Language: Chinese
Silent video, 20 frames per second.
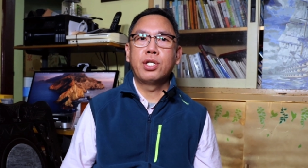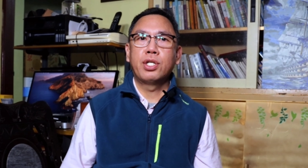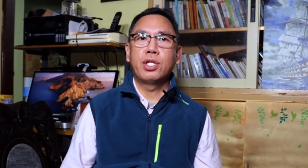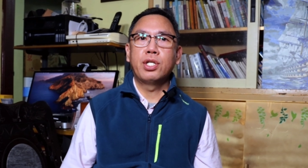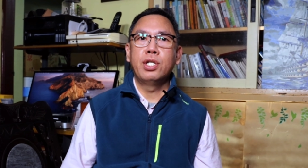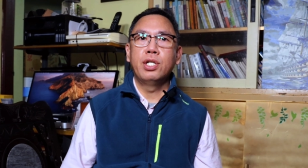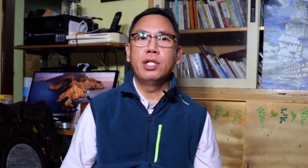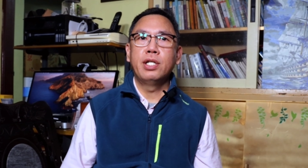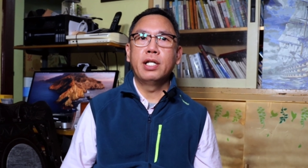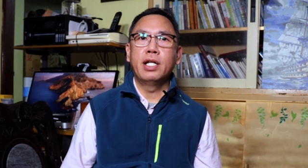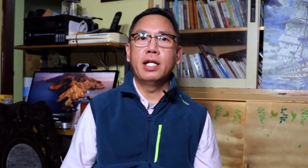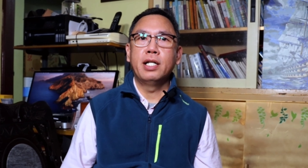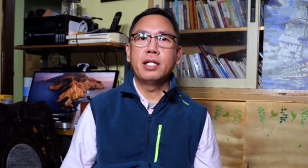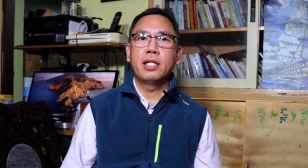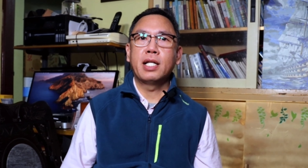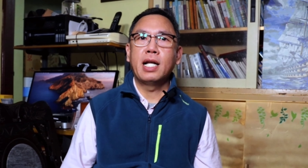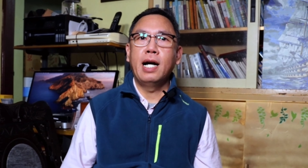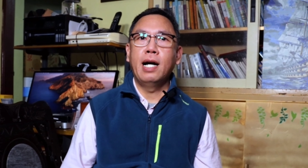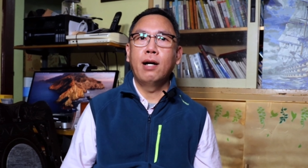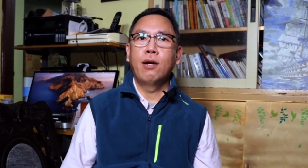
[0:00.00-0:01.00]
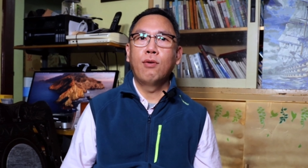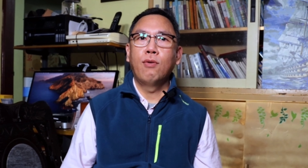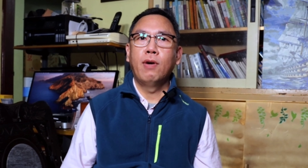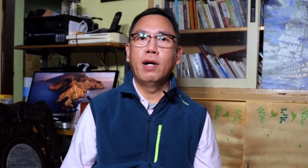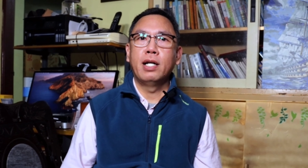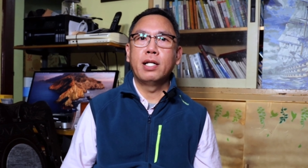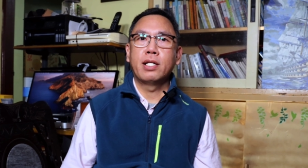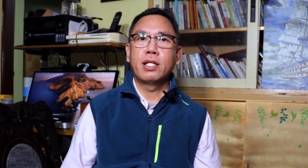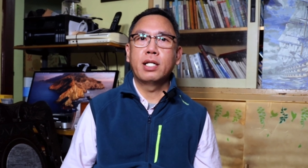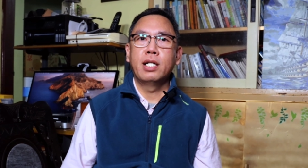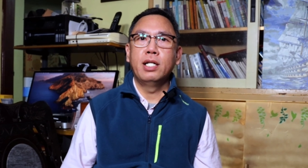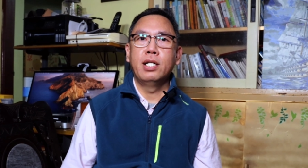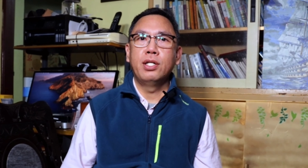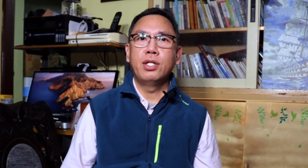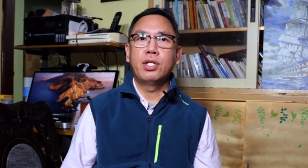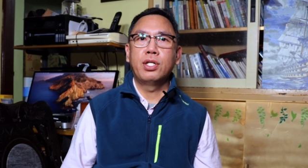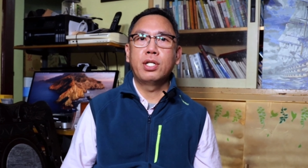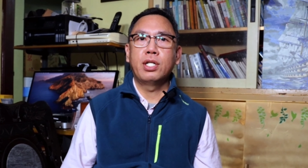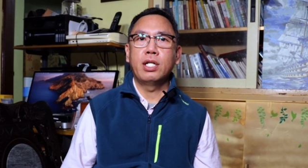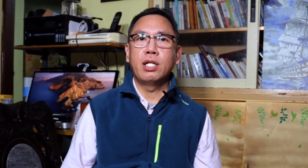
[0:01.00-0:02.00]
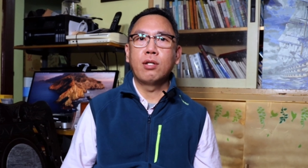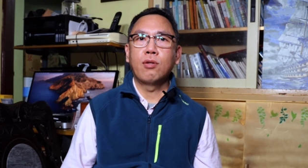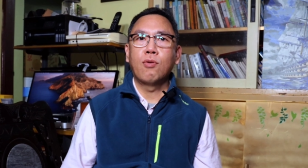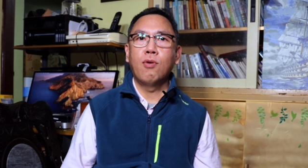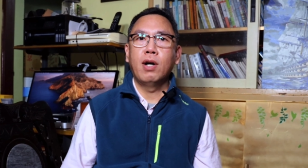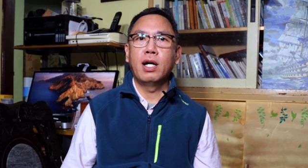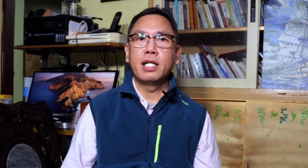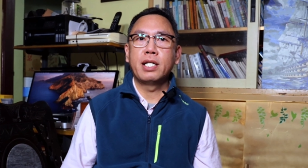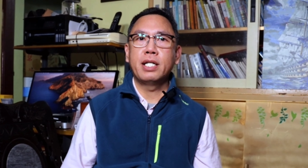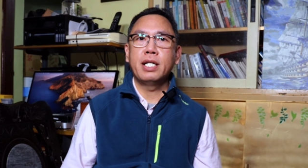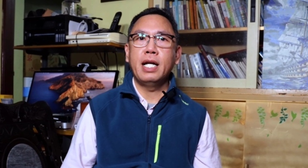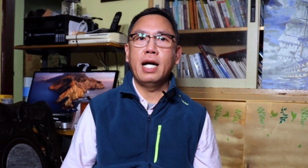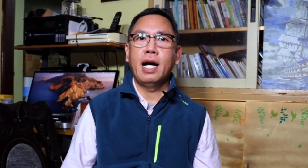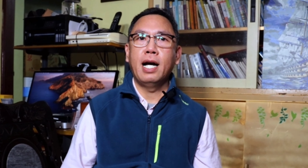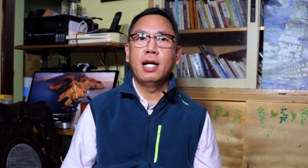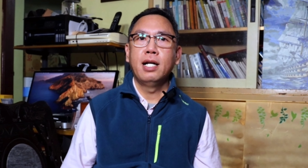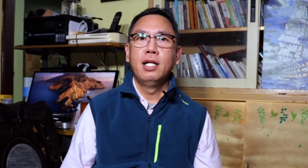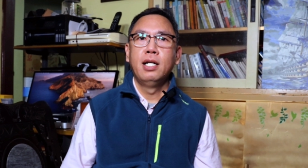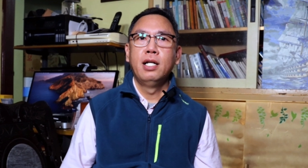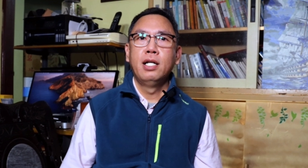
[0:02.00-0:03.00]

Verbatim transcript: 失能、瘫痪等情况下